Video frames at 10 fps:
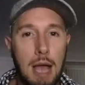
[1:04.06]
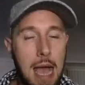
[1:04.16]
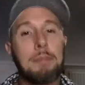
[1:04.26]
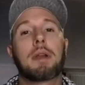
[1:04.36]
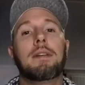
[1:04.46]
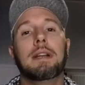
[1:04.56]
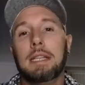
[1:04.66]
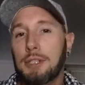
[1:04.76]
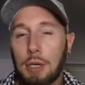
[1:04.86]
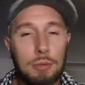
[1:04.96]
apro la
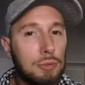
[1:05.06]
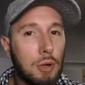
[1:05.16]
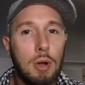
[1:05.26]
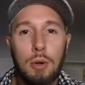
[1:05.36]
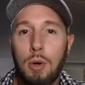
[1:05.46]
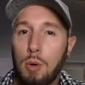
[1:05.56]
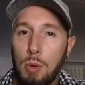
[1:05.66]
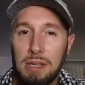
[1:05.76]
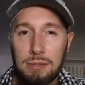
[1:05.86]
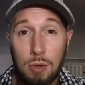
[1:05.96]
valigia, controllo, ho
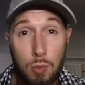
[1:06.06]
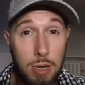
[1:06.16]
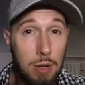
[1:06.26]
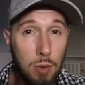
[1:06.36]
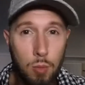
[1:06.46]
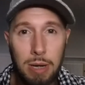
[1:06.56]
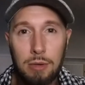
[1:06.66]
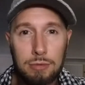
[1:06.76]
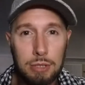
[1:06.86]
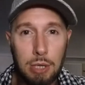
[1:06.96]
questo, quello,
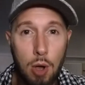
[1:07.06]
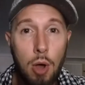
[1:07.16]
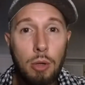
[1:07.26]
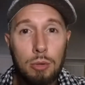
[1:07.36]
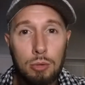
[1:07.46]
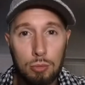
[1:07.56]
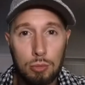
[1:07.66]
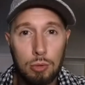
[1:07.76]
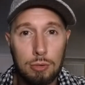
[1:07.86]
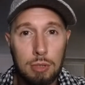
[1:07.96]
quello, sì, ho
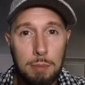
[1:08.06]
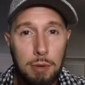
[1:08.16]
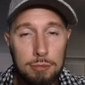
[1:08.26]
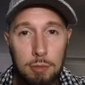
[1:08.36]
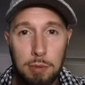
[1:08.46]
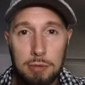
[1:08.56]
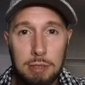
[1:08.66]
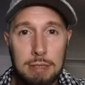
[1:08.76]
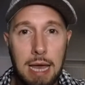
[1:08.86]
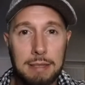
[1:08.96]
tutto, sono a posto, posso
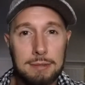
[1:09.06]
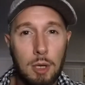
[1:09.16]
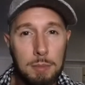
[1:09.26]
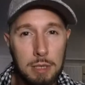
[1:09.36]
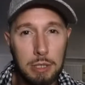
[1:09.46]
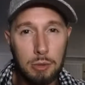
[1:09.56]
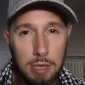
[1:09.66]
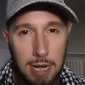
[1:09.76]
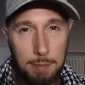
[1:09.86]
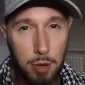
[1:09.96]
andare, sto per
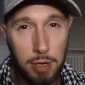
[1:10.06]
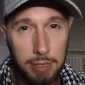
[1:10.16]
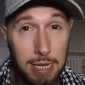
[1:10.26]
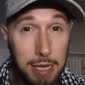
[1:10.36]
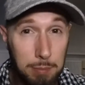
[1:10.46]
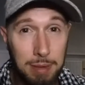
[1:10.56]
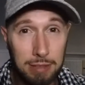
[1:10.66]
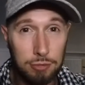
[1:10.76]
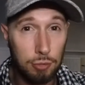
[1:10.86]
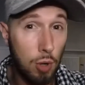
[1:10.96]
chiudere la porta,
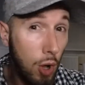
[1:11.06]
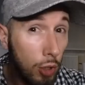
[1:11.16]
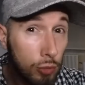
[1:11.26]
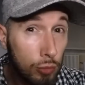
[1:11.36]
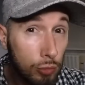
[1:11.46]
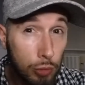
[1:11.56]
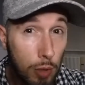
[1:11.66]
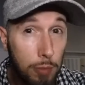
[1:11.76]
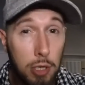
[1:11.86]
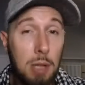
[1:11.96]
ripenso, ho tutto,
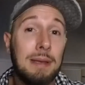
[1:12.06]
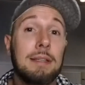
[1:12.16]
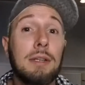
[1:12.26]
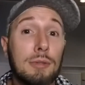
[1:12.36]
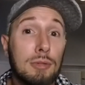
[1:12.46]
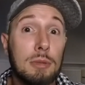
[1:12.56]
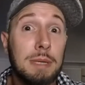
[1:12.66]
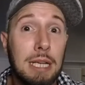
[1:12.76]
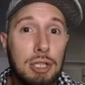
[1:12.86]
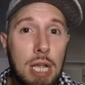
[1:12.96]
poi dico, ma sì, non sono
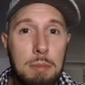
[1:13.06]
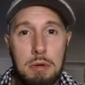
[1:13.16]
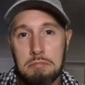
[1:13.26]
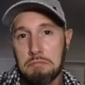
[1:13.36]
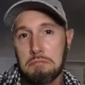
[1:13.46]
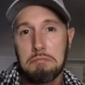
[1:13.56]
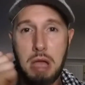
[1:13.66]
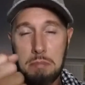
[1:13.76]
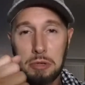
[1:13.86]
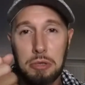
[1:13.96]
mica scemo,
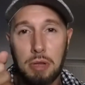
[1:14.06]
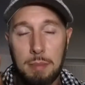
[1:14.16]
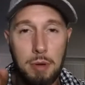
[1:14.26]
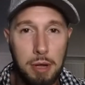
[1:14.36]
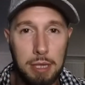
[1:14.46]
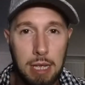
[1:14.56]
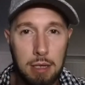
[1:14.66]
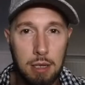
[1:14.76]
bam, chiudo la porta,